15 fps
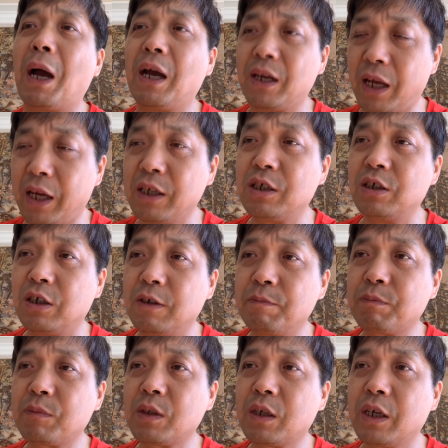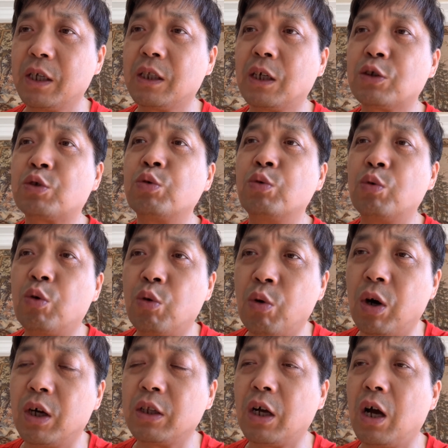来个给他送
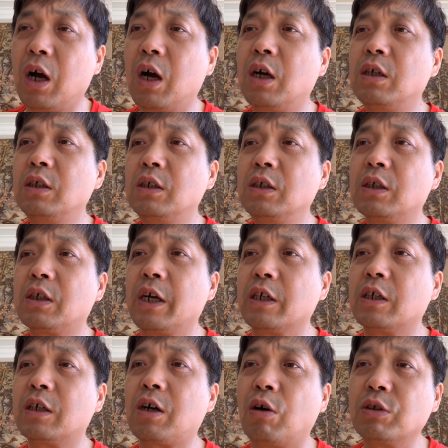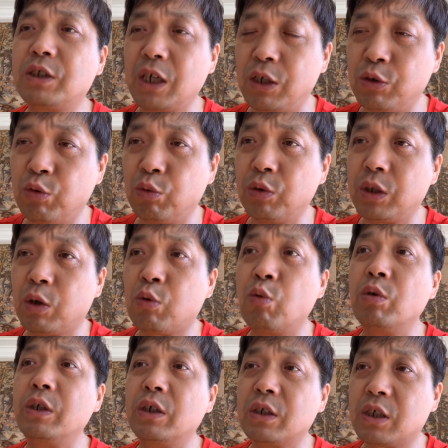货的，给他搞建筑的供
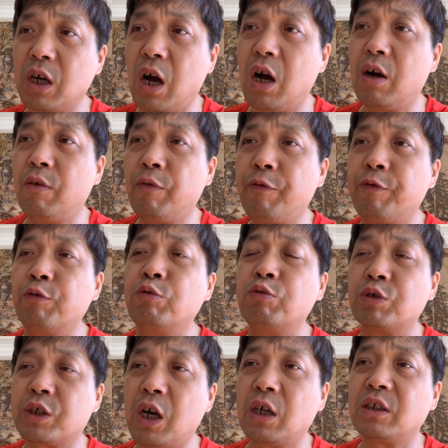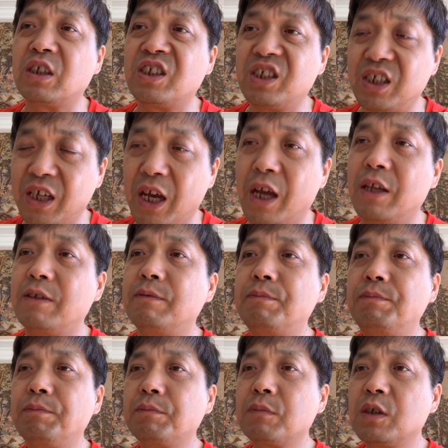应商、服务商的钱，
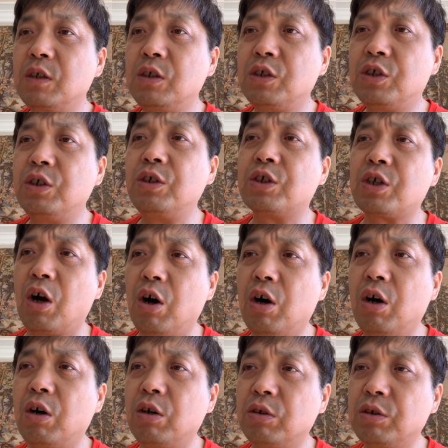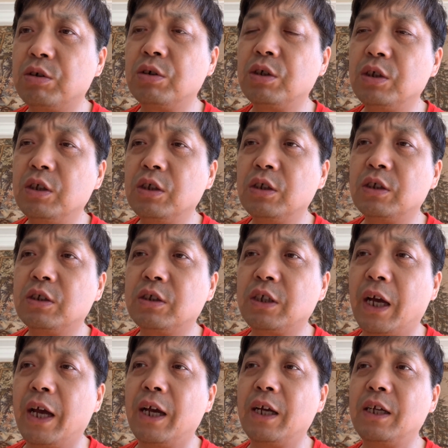至少
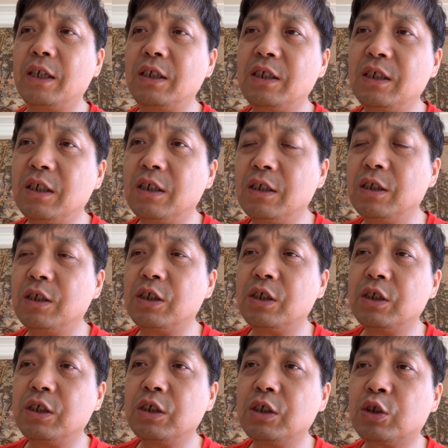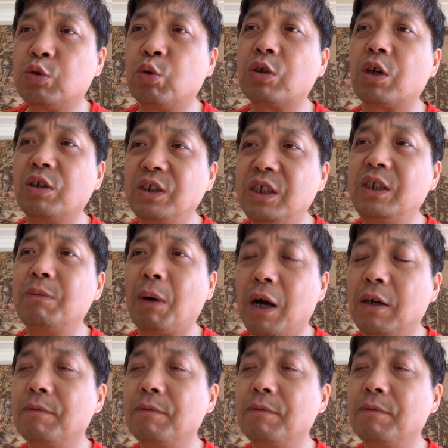在多少亿吧？